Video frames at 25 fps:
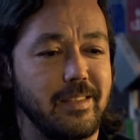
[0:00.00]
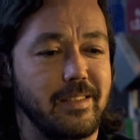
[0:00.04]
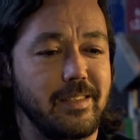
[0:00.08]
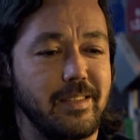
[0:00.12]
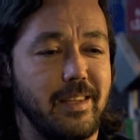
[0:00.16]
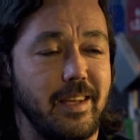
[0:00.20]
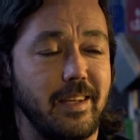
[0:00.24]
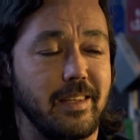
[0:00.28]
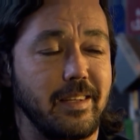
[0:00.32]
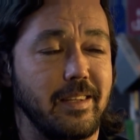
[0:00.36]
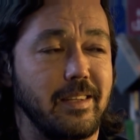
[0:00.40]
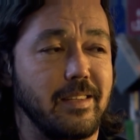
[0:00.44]

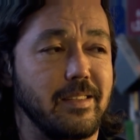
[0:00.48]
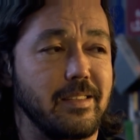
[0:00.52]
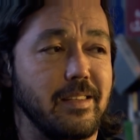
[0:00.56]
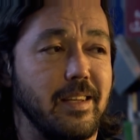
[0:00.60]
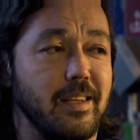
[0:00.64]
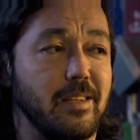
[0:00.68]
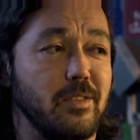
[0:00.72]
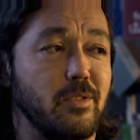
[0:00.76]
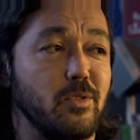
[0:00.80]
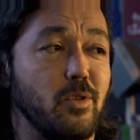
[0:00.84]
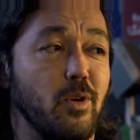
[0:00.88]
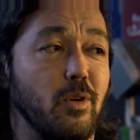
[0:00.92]
Sanki
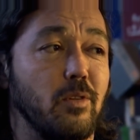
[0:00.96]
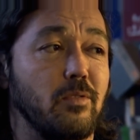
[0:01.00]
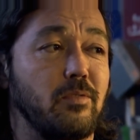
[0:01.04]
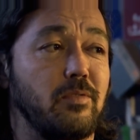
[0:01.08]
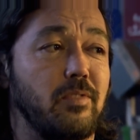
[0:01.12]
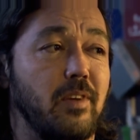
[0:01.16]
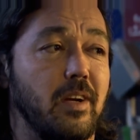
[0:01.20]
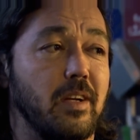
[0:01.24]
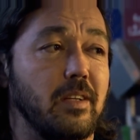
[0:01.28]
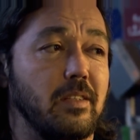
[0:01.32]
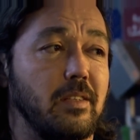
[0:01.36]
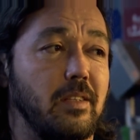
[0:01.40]
sen çok
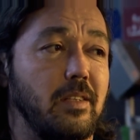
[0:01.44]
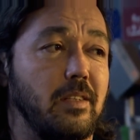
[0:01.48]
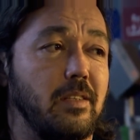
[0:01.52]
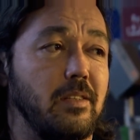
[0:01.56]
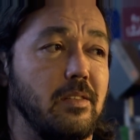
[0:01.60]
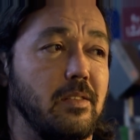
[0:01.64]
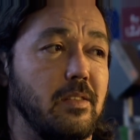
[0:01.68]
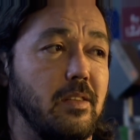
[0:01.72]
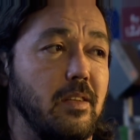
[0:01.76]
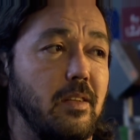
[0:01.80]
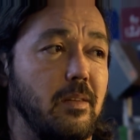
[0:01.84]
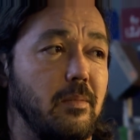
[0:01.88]

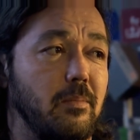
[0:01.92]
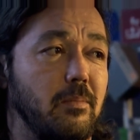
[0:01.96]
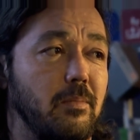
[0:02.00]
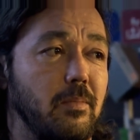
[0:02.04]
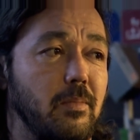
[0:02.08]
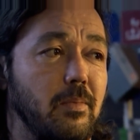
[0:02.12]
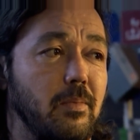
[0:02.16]
farklıydın Selim.